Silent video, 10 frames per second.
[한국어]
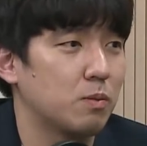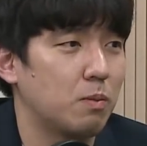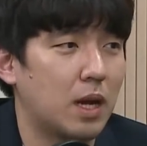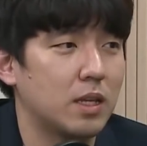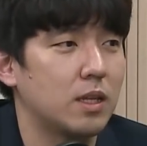
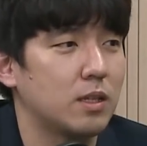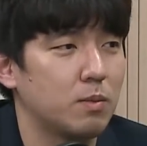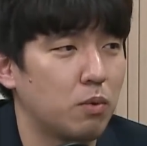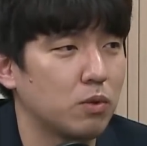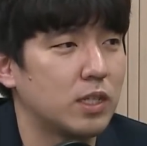
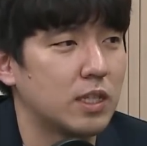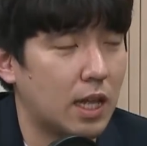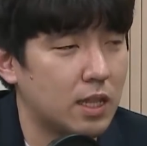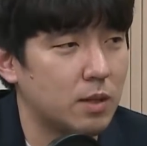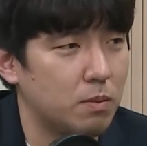많이는 보지는
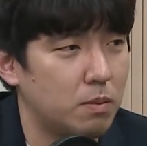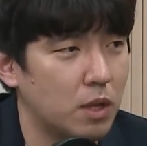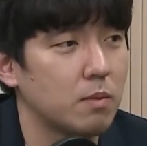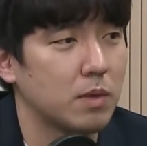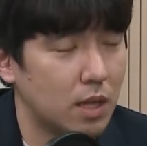않는
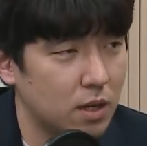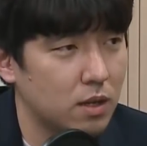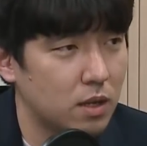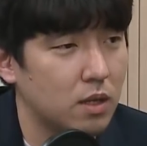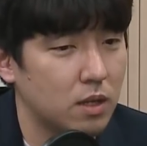편입니다.
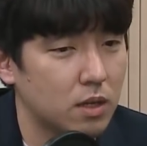음.